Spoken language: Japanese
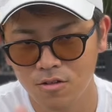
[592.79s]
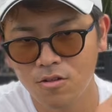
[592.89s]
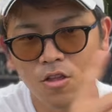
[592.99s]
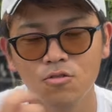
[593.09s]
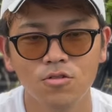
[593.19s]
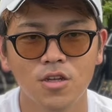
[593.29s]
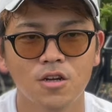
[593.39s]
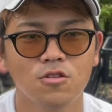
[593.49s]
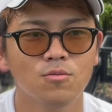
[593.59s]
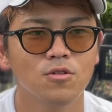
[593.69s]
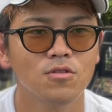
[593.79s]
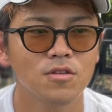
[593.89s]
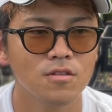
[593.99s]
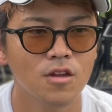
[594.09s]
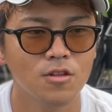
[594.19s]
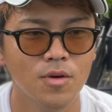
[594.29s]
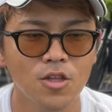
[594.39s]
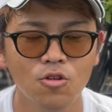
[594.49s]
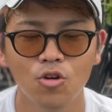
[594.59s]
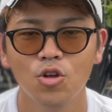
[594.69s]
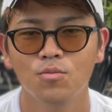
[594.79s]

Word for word: いろんなところにあると思うんですけれどもあと、